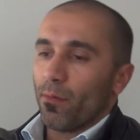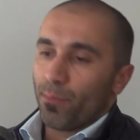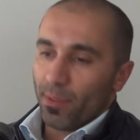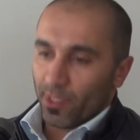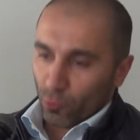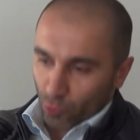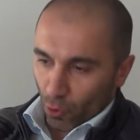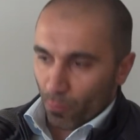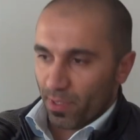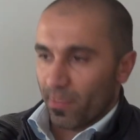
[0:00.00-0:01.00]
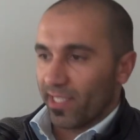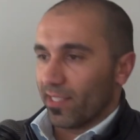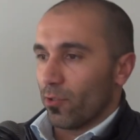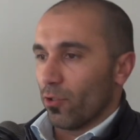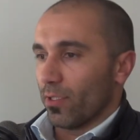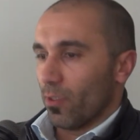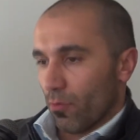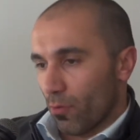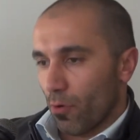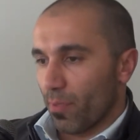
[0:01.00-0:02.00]
prima di tutto complimento, eh,
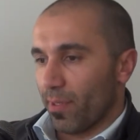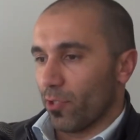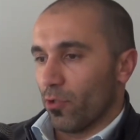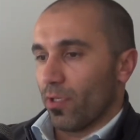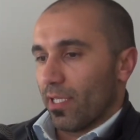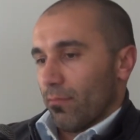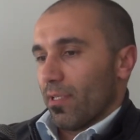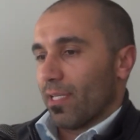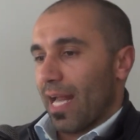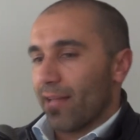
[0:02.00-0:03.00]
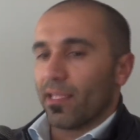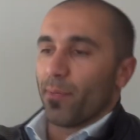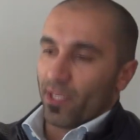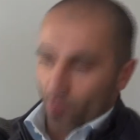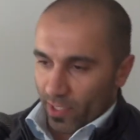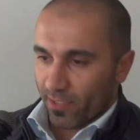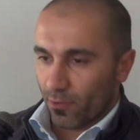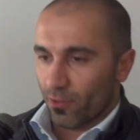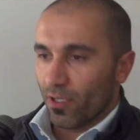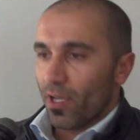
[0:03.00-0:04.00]
un complimento grande per
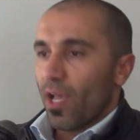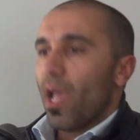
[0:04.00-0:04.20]
questo